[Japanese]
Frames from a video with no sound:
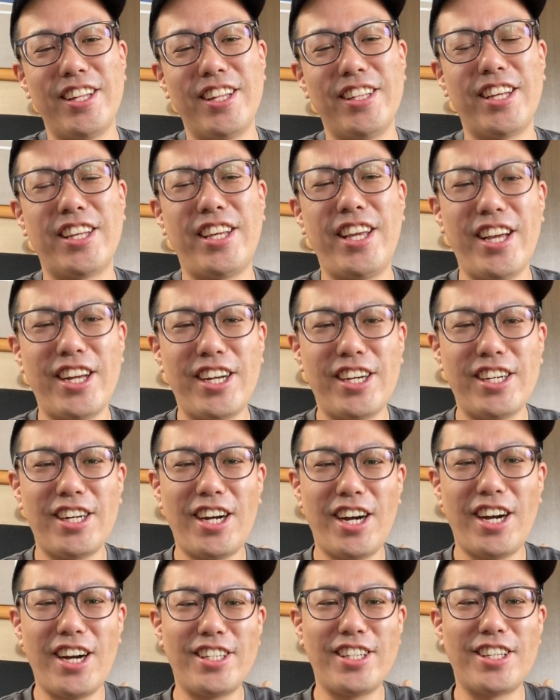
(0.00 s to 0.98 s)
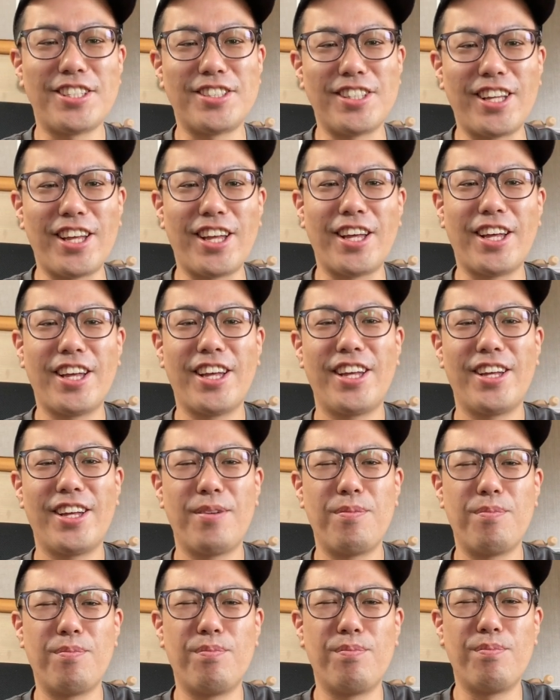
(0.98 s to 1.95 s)
で、結果がですね、
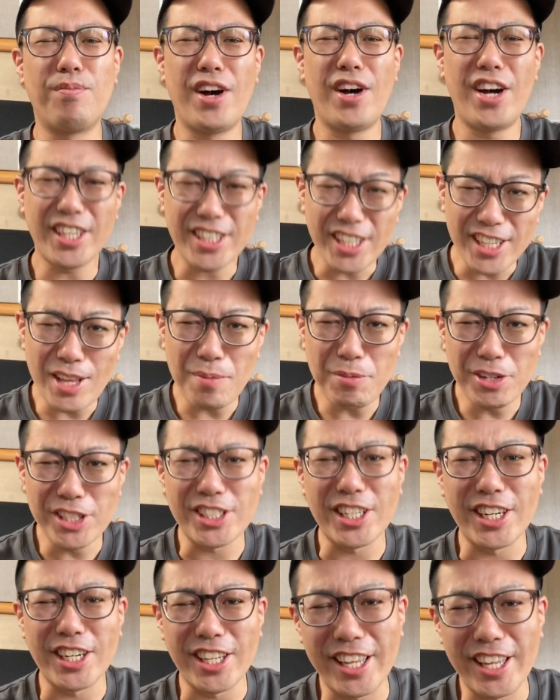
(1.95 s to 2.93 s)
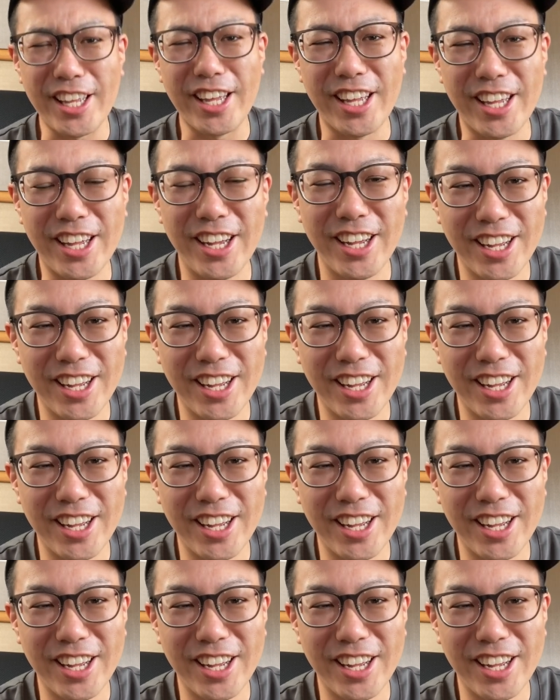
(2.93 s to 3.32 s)
またダメでしたね。